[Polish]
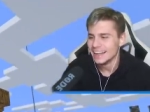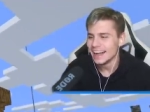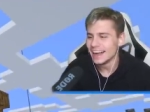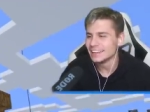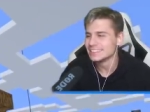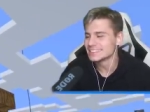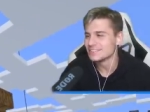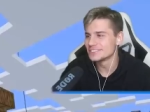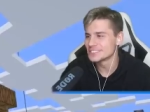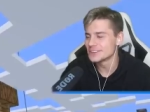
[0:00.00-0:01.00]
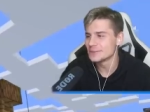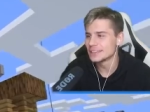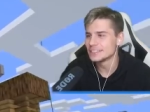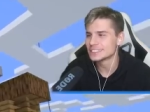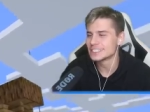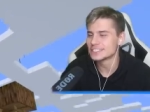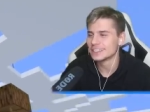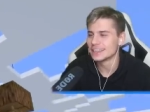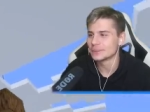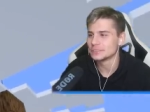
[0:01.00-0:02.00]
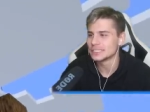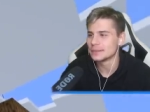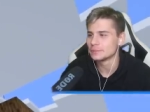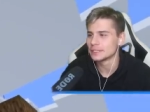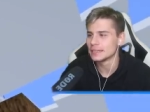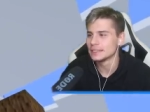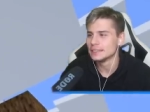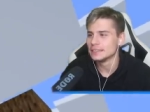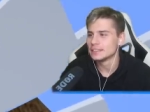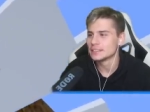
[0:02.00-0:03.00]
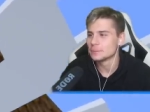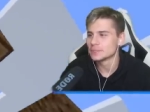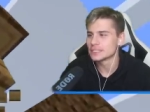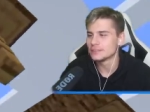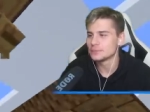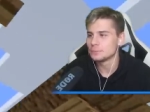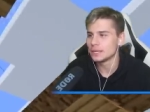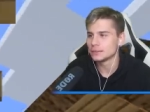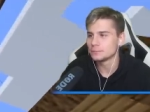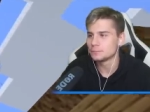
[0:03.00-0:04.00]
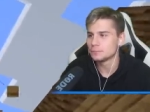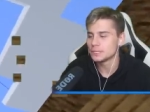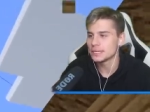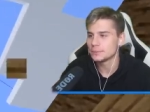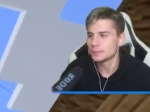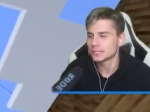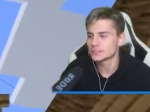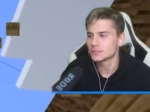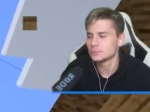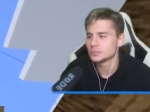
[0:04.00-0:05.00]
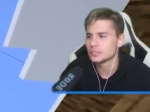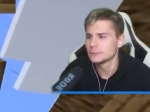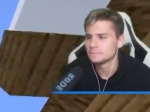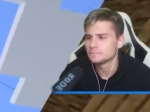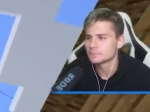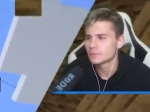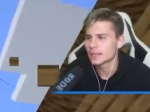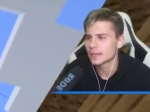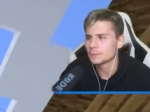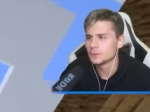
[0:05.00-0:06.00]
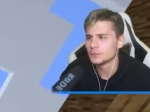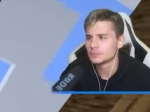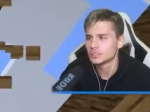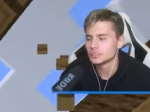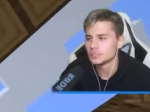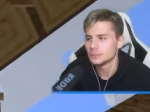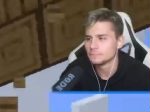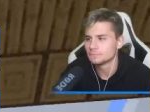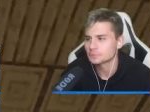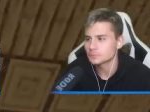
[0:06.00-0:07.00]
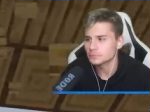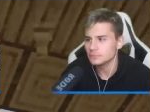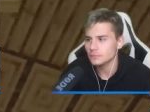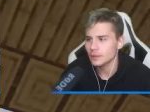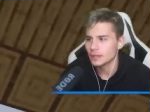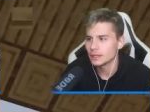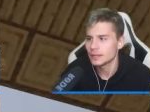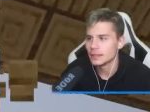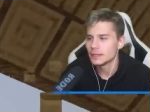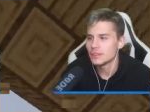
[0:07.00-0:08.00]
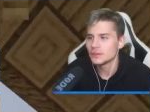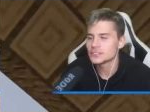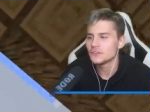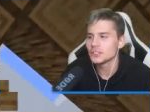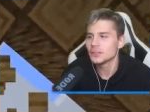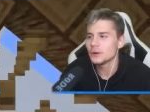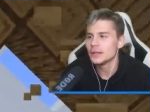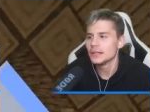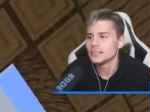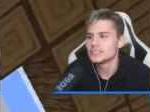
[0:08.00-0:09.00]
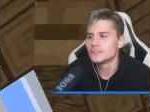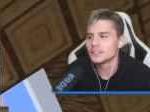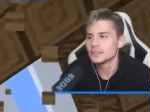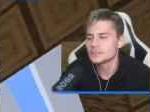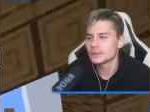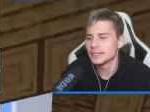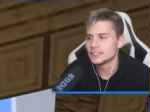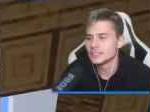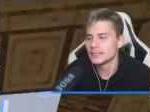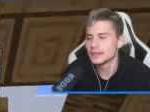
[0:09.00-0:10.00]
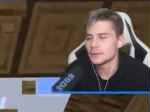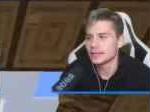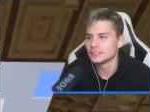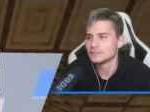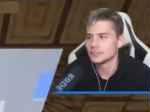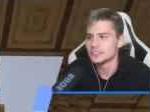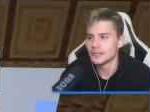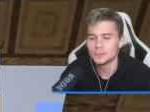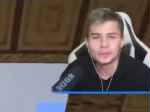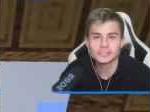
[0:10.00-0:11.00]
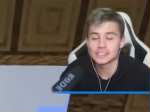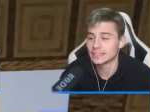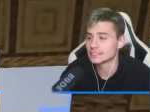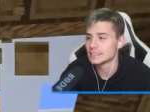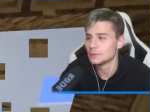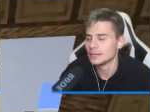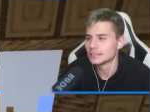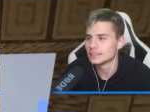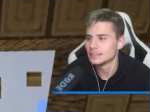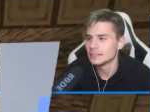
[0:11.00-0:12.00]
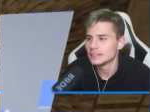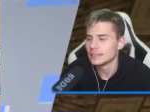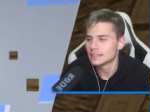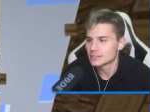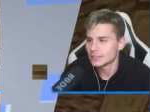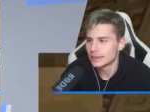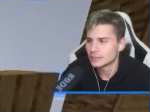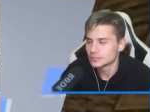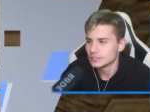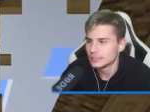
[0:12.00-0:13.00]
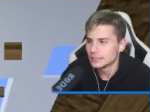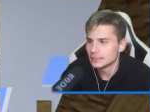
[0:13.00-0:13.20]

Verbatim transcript: A, nie zepsułem jednej rzeczy. Tak, musiałem tutaj, żeby postawić pia Nie bardzo dobrze. Tak jak były wcześniej. No z wodą, z wodą, słuchajcie, nie dam rady. Wody nie obrócę tak samo jak, jak całej reszty.